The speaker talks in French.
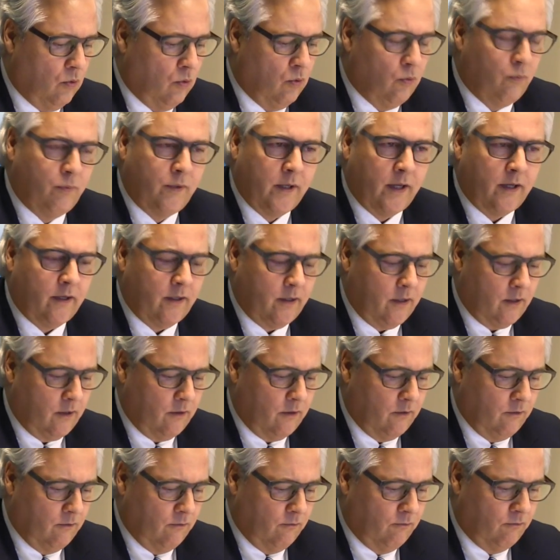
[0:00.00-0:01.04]
Ou bien
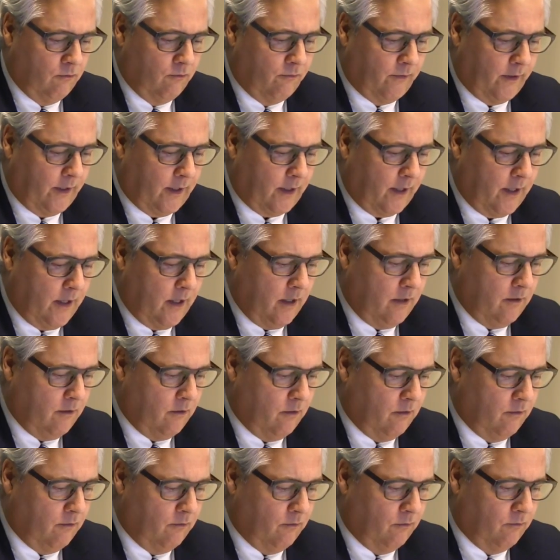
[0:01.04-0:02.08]
vous verrez
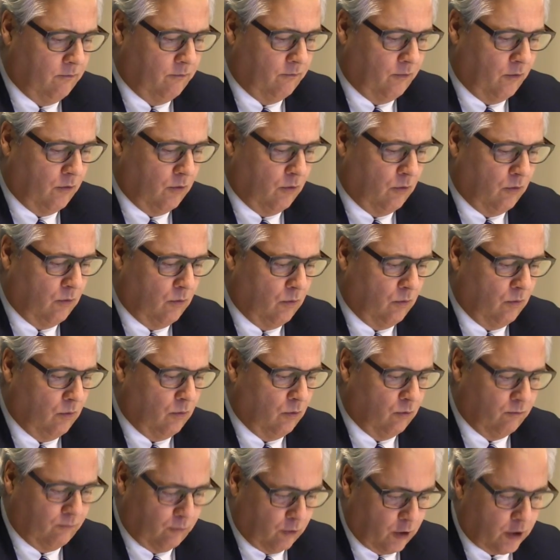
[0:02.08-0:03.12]
vos,
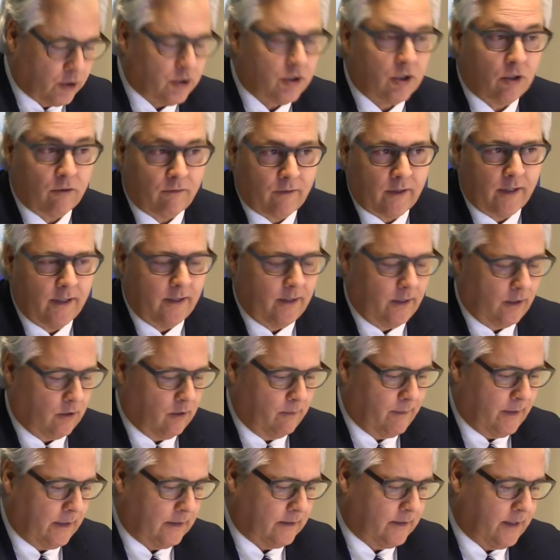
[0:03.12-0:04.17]
vous recevrez des
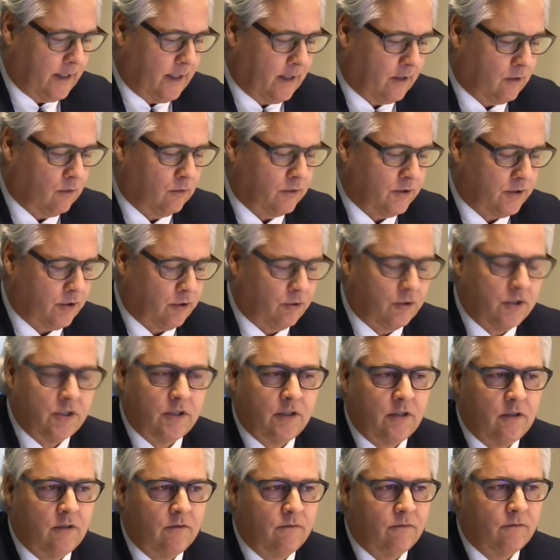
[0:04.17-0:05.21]
commentaires
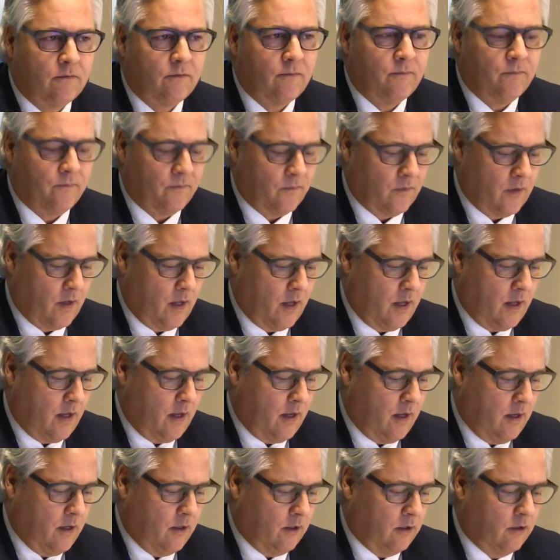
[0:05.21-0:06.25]
constructifs
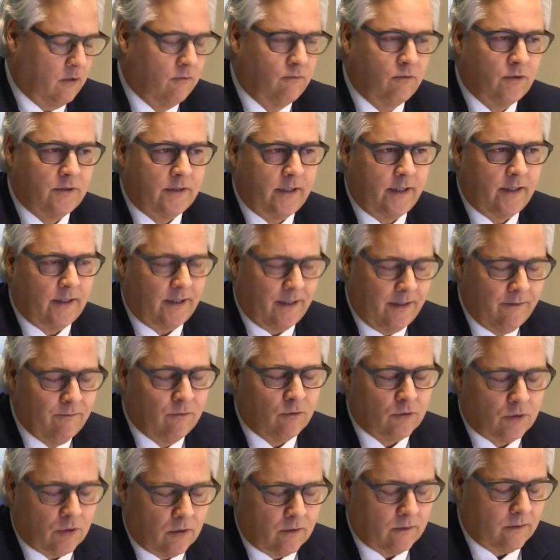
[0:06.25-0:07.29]
que vous, qui
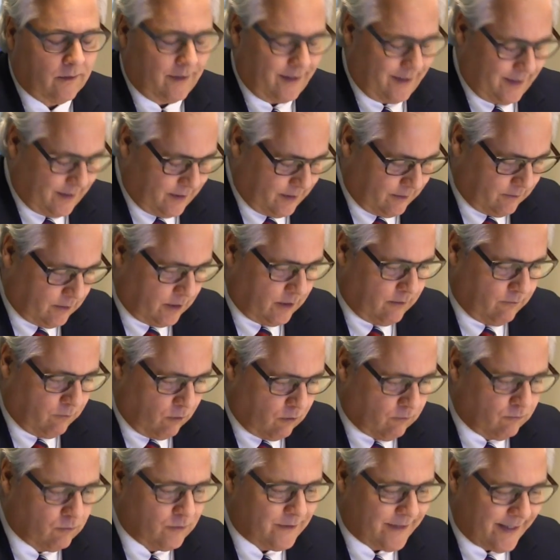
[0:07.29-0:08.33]
vous, ont qui
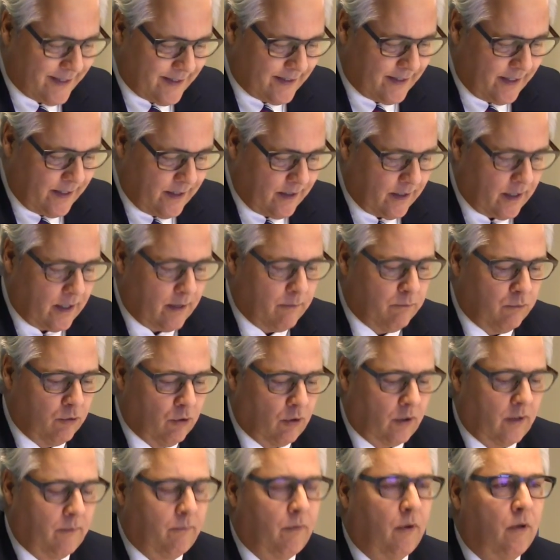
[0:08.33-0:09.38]
vont vous aider à mieux
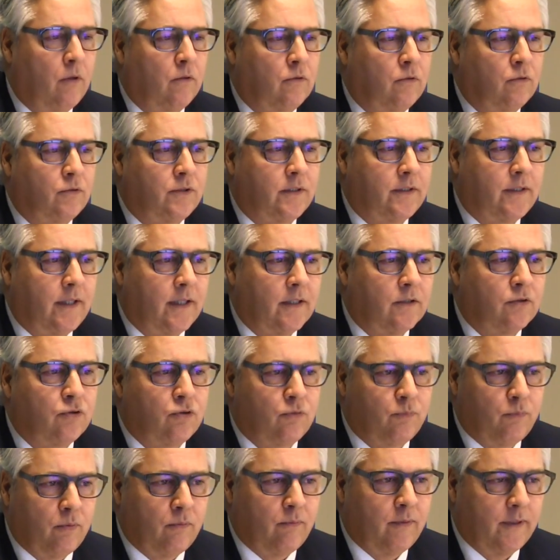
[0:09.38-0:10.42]
répondre aux attentes du
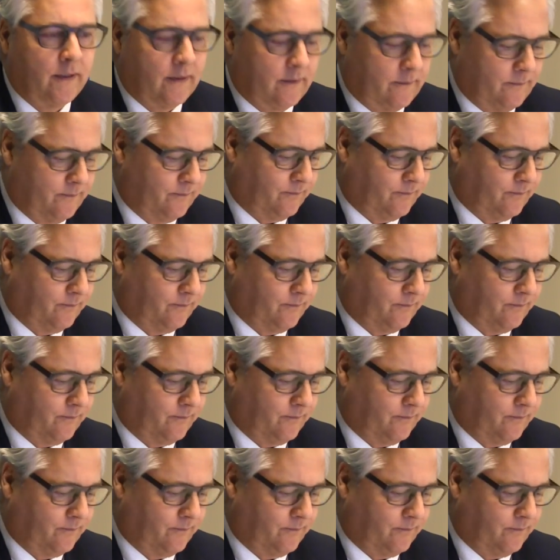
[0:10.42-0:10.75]
public.